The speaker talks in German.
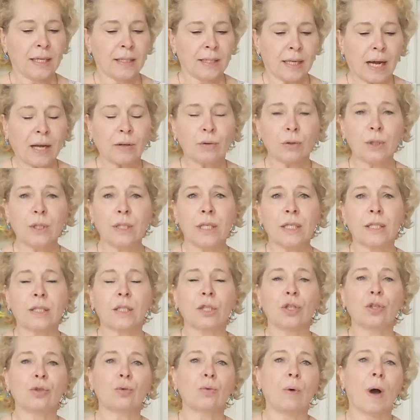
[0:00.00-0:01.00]
Dadurch, dass
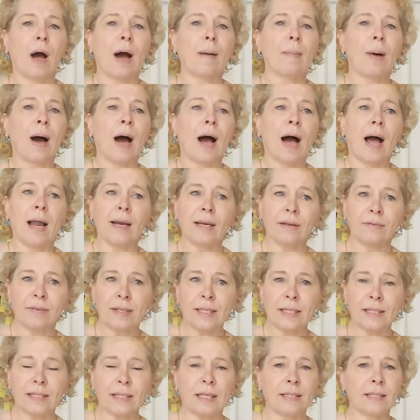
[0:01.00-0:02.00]
die Schuhe aber alle,
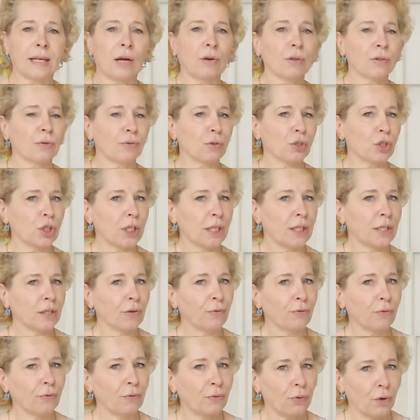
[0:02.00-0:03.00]
wie gesagt, aus
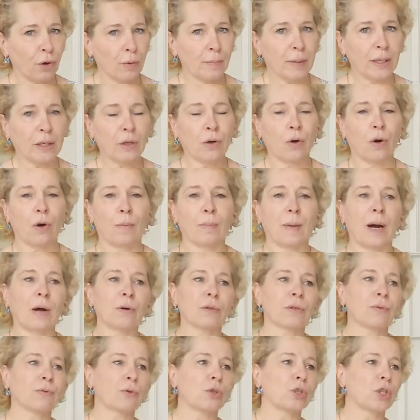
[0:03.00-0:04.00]
verschiedenen Firmen kommen,
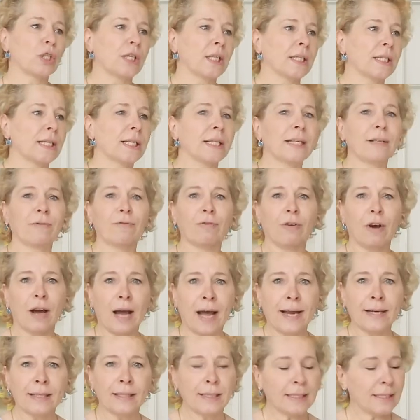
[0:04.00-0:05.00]
aus verschiedenen
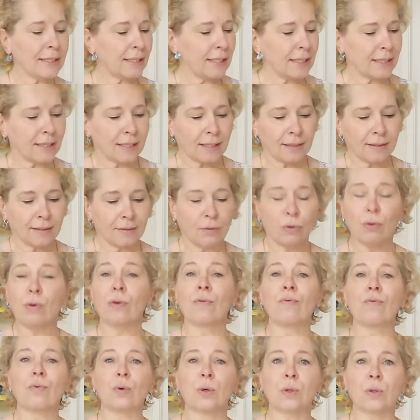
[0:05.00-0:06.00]
Lieferanten, die dann
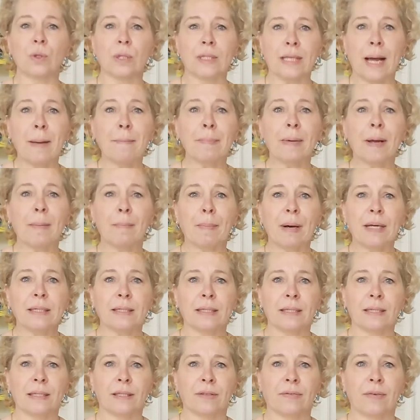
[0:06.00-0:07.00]
irgendwo
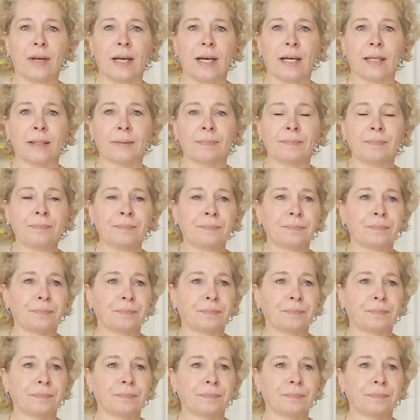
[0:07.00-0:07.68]
zusammengebastelt werden,